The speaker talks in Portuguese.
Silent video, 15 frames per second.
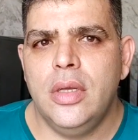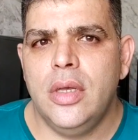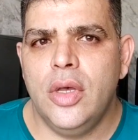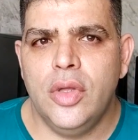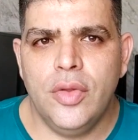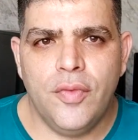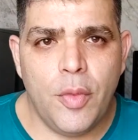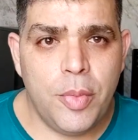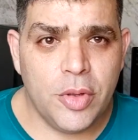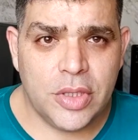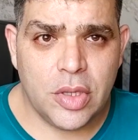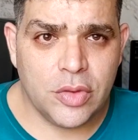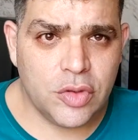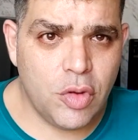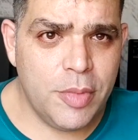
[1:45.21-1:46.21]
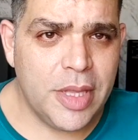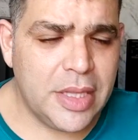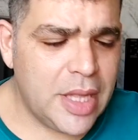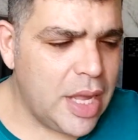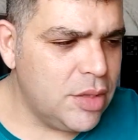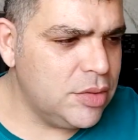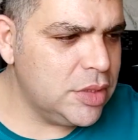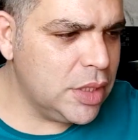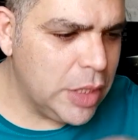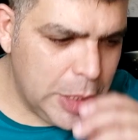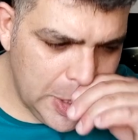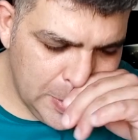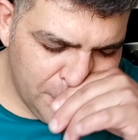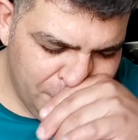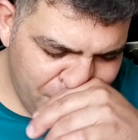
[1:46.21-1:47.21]
eu não vou botar os comentários
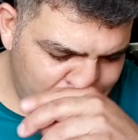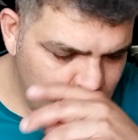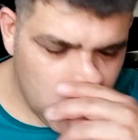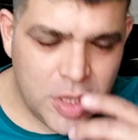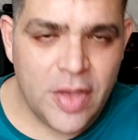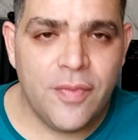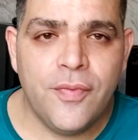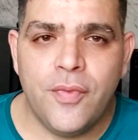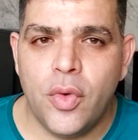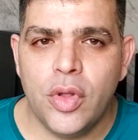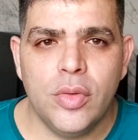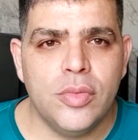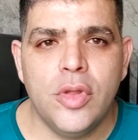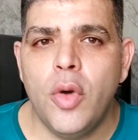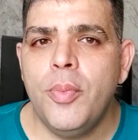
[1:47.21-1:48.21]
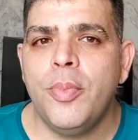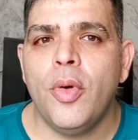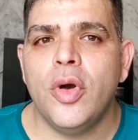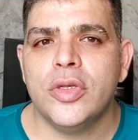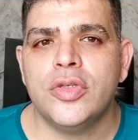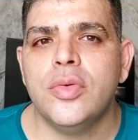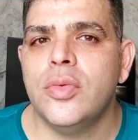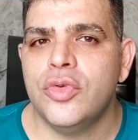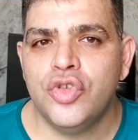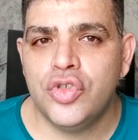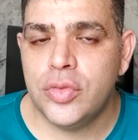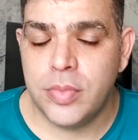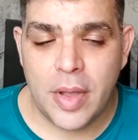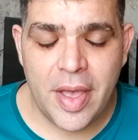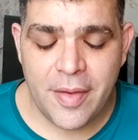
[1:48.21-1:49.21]
aqui porque for, não posso
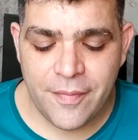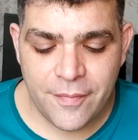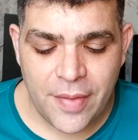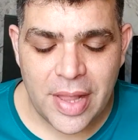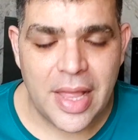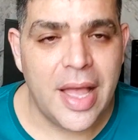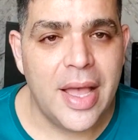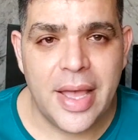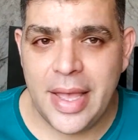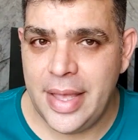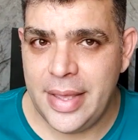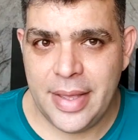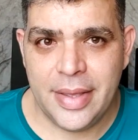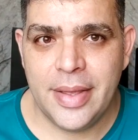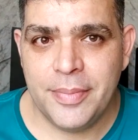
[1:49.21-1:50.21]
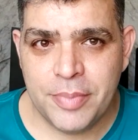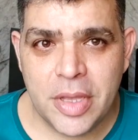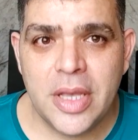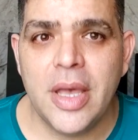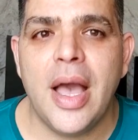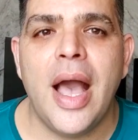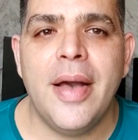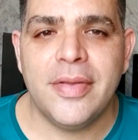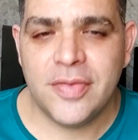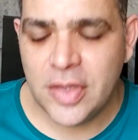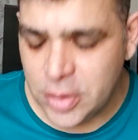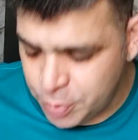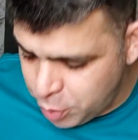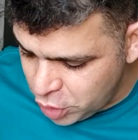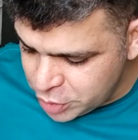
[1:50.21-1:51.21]
é, falar porque às
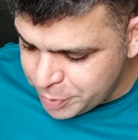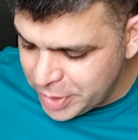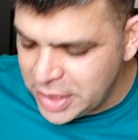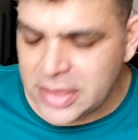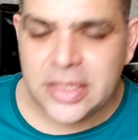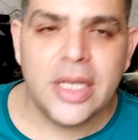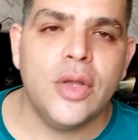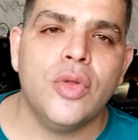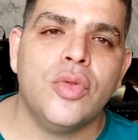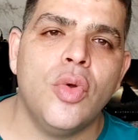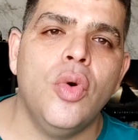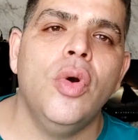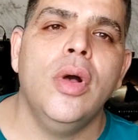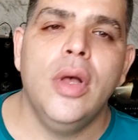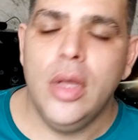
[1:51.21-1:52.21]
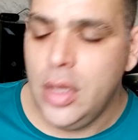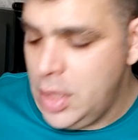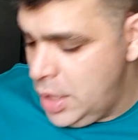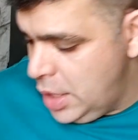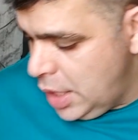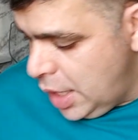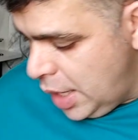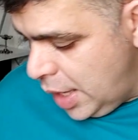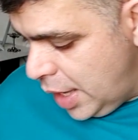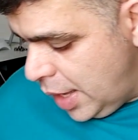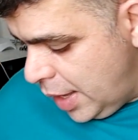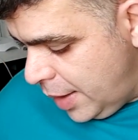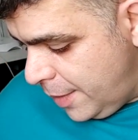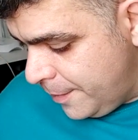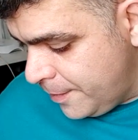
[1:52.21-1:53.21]
vezes pode parecer que eu estou
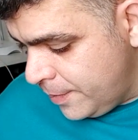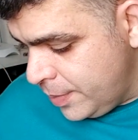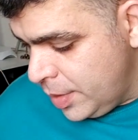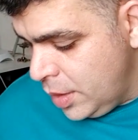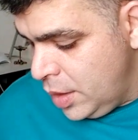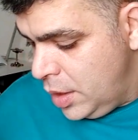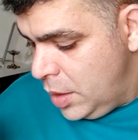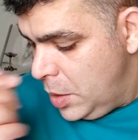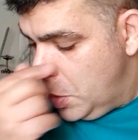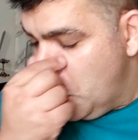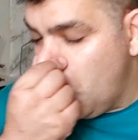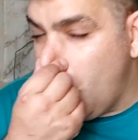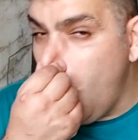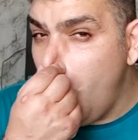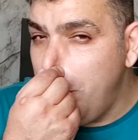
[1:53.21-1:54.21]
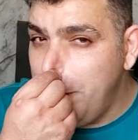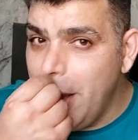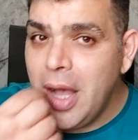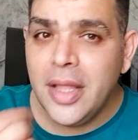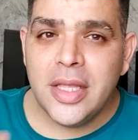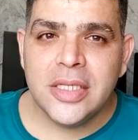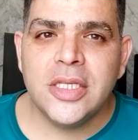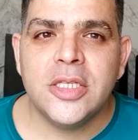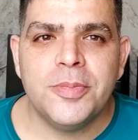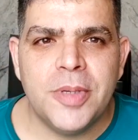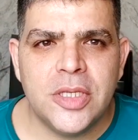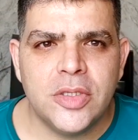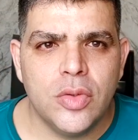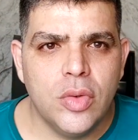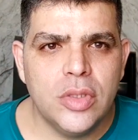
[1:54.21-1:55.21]
é, culpando essas
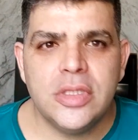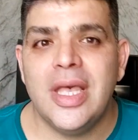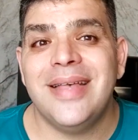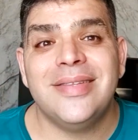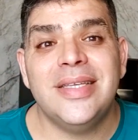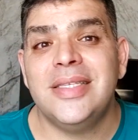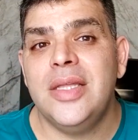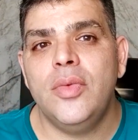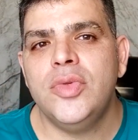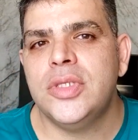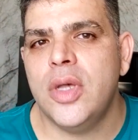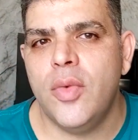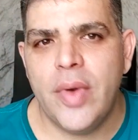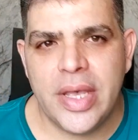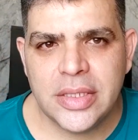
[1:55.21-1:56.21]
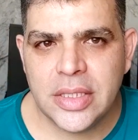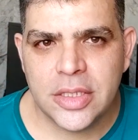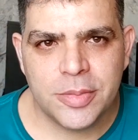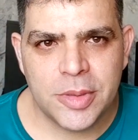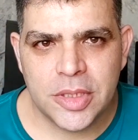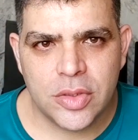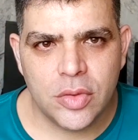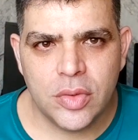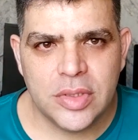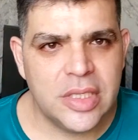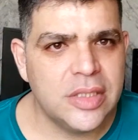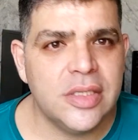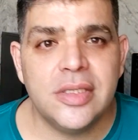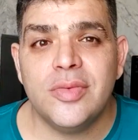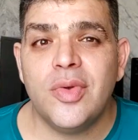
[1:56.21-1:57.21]
pessoas, e às vezes não são essas pessoas,
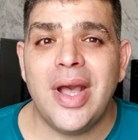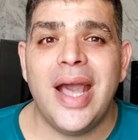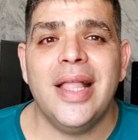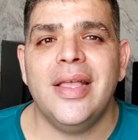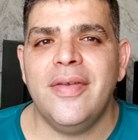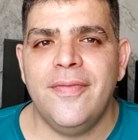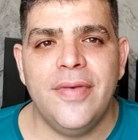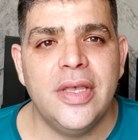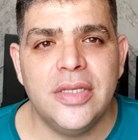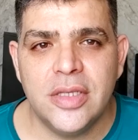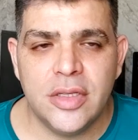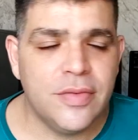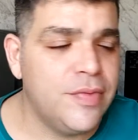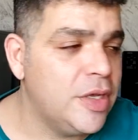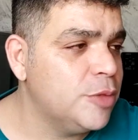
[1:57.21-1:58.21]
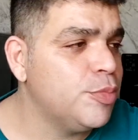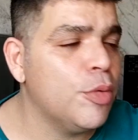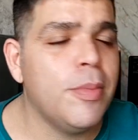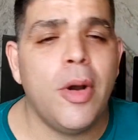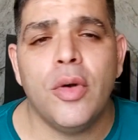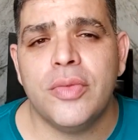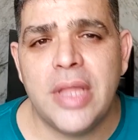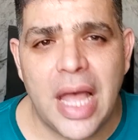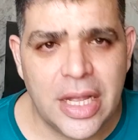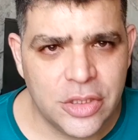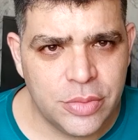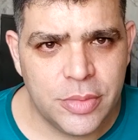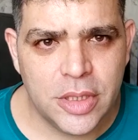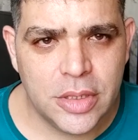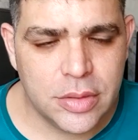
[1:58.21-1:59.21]
às vezes o cara que fez isso fez por
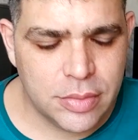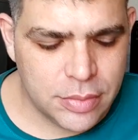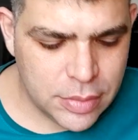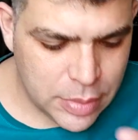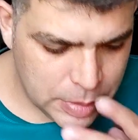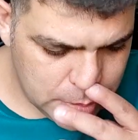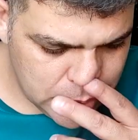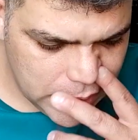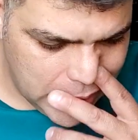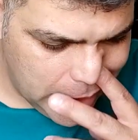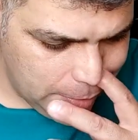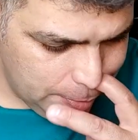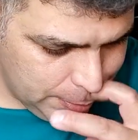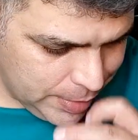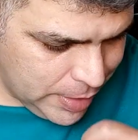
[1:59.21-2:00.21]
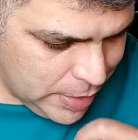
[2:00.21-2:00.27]
maldade mesmo, tá?